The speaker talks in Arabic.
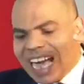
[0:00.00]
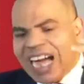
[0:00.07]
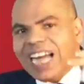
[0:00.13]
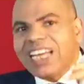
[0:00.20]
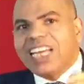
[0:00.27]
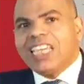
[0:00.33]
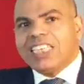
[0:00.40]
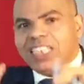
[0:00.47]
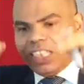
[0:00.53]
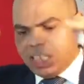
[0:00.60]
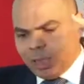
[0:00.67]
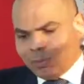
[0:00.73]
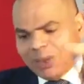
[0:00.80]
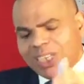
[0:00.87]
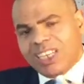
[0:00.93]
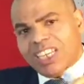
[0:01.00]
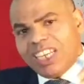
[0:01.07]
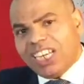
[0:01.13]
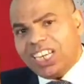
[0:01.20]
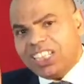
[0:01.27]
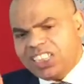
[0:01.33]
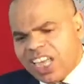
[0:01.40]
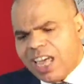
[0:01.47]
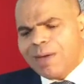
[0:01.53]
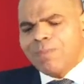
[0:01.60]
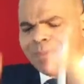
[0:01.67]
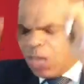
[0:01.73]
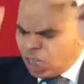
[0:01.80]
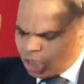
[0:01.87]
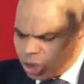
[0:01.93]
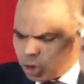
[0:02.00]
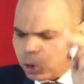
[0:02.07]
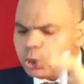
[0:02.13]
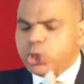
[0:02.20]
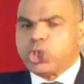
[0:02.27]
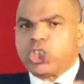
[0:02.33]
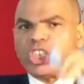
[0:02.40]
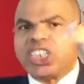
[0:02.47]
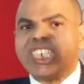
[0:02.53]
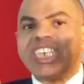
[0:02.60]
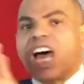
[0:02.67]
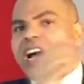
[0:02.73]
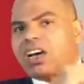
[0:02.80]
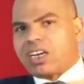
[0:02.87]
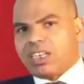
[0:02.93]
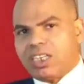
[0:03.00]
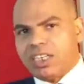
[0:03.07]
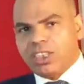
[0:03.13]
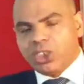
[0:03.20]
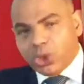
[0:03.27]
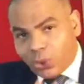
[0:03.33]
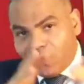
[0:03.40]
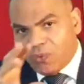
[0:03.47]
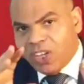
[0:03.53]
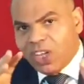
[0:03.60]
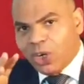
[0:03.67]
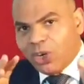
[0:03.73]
عليه بالإعدام يشنق شوف